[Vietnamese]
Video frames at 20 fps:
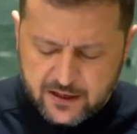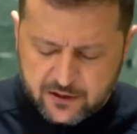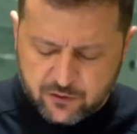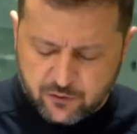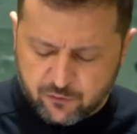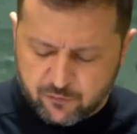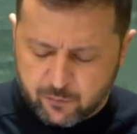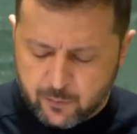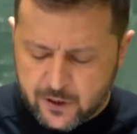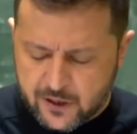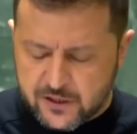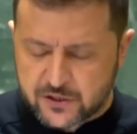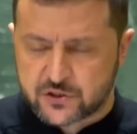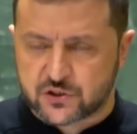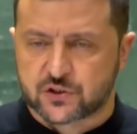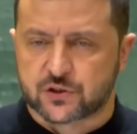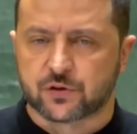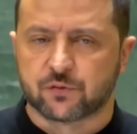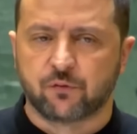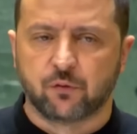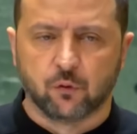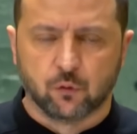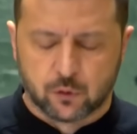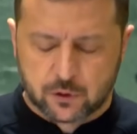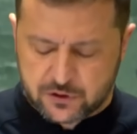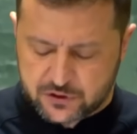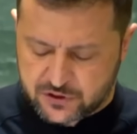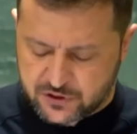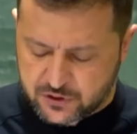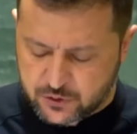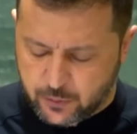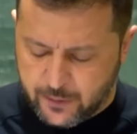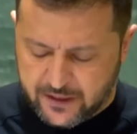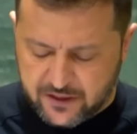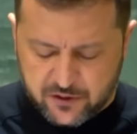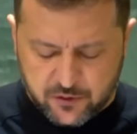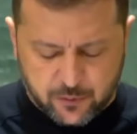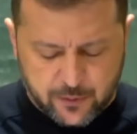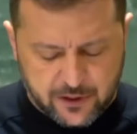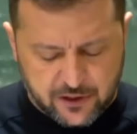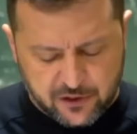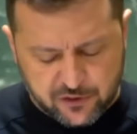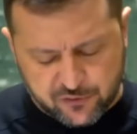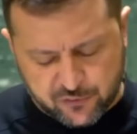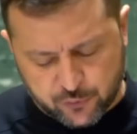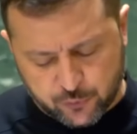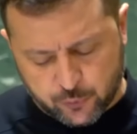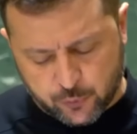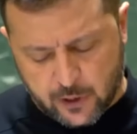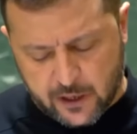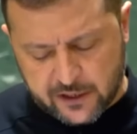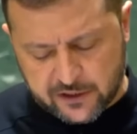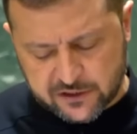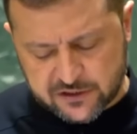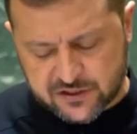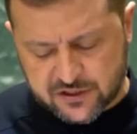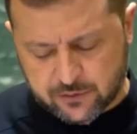Vào đêm 4 tháng 3 năm 2022,